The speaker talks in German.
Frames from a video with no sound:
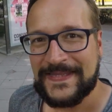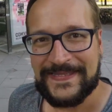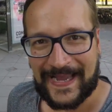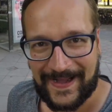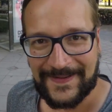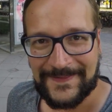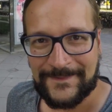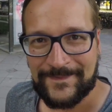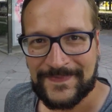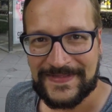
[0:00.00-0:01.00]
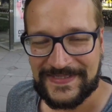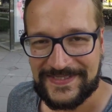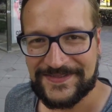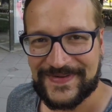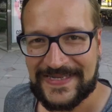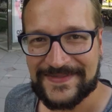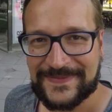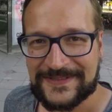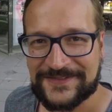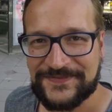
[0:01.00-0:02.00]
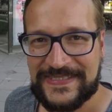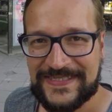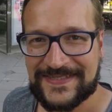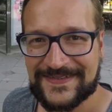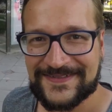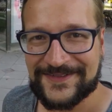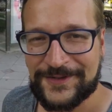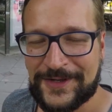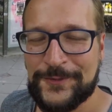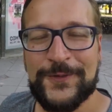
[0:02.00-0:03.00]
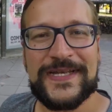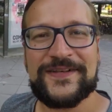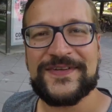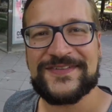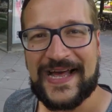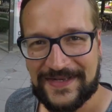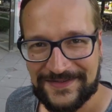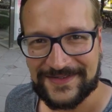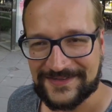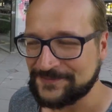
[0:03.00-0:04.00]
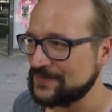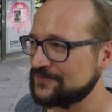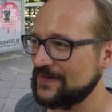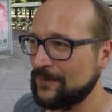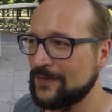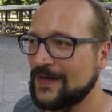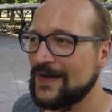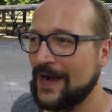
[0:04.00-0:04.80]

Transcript: ja, nicht Waldemars Wieg, sondern irgendetwas anderes mit V.